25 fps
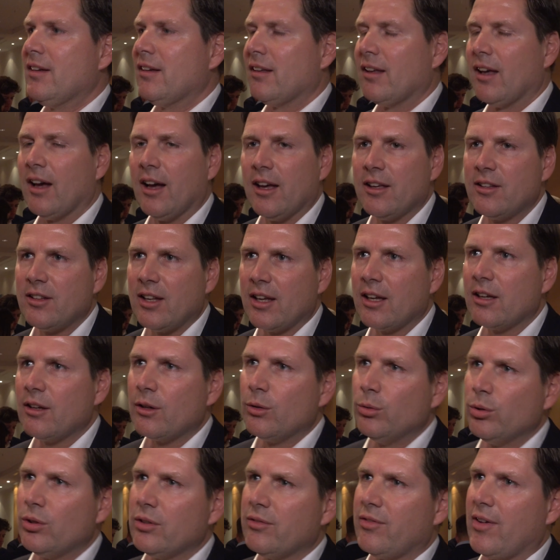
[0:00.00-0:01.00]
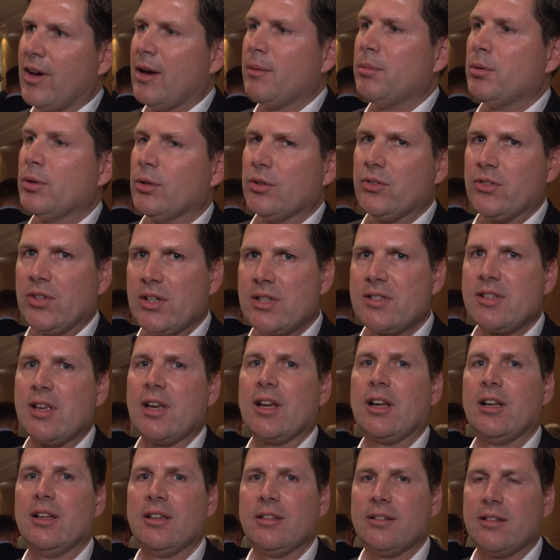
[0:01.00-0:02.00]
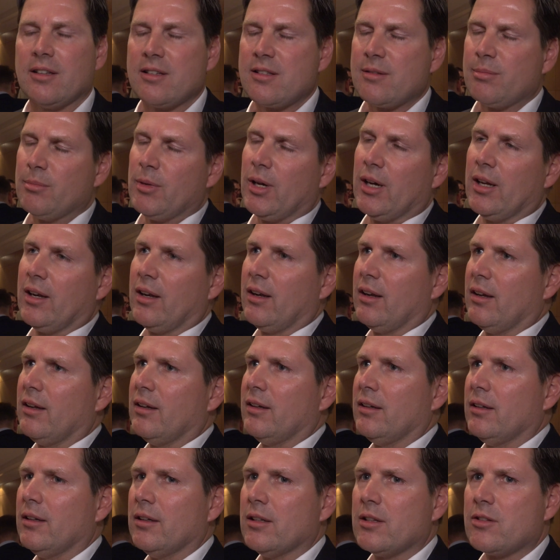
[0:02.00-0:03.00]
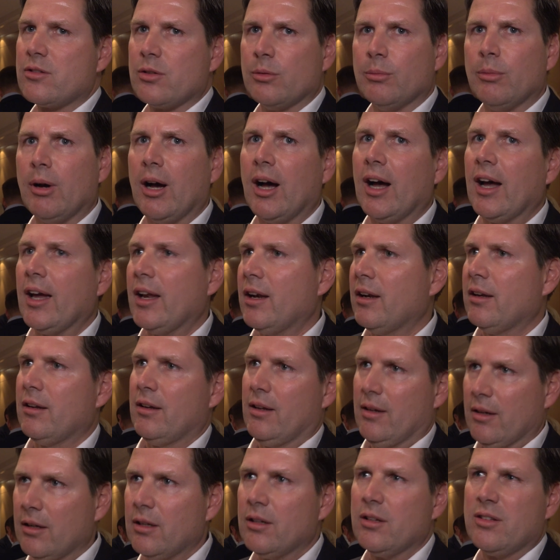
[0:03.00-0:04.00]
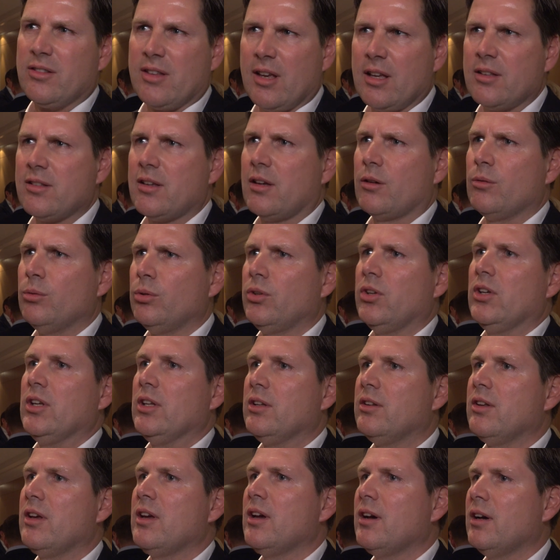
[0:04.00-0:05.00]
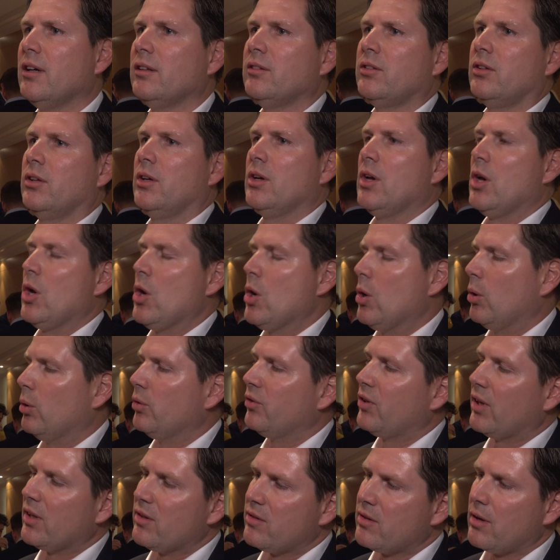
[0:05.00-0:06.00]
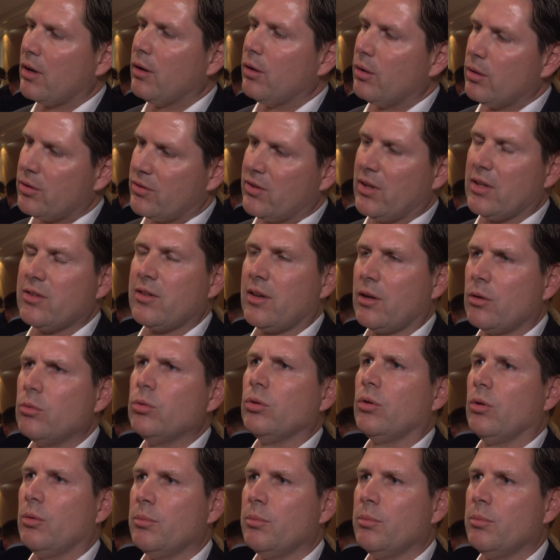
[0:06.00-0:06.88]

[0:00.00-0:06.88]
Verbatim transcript: Ja, ich denke, gute Werbung ist tatsächlich, dass man äh, zum einen eine sehr, sehr gute Idee hat und dann sie auch sehr, sehr gut